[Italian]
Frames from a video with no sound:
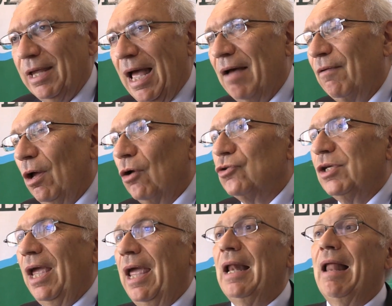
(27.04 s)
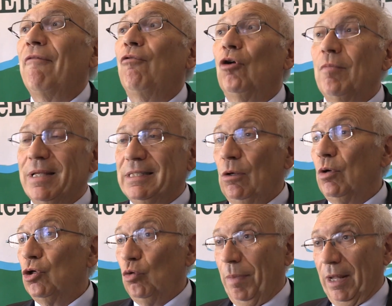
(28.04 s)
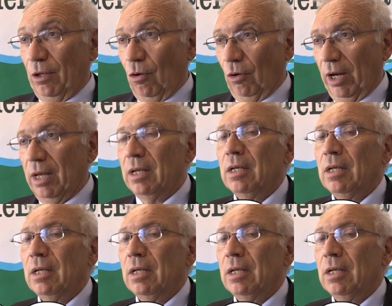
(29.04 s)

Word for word: chiave oggi è la formazione superiore,